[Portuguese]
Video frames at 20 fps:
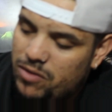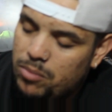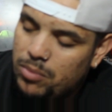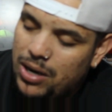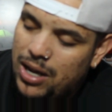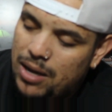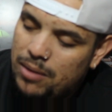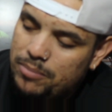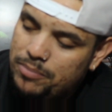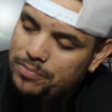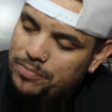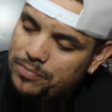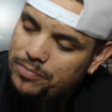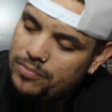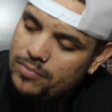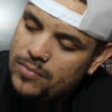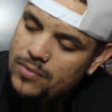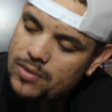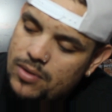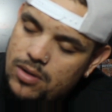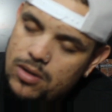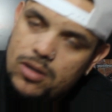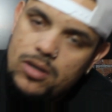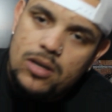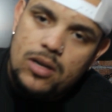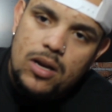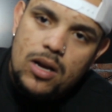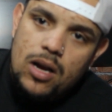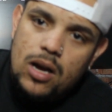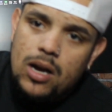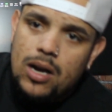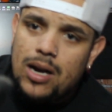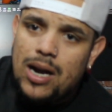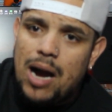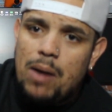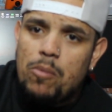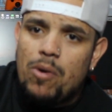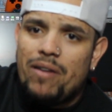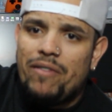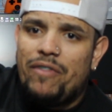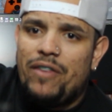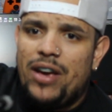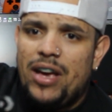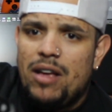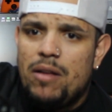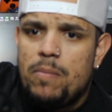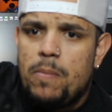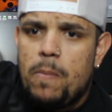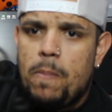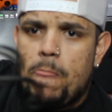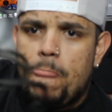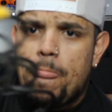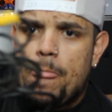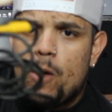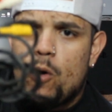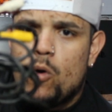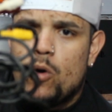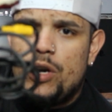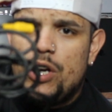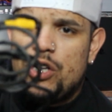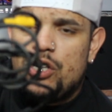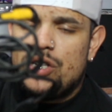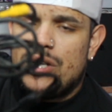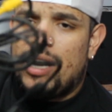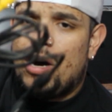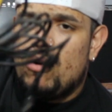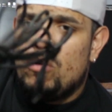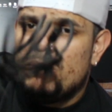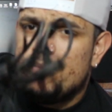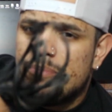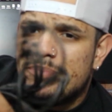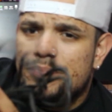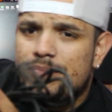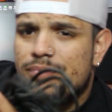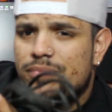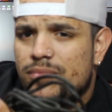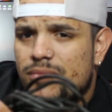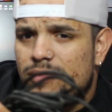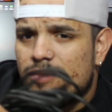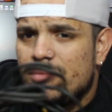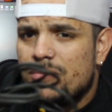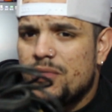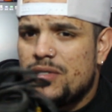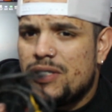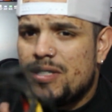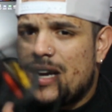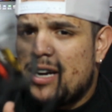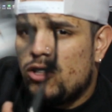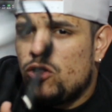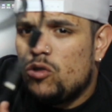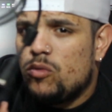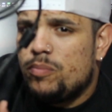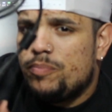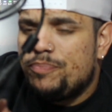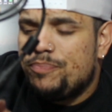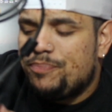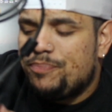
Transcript: Vamos lá. Cabo AV, original, certo?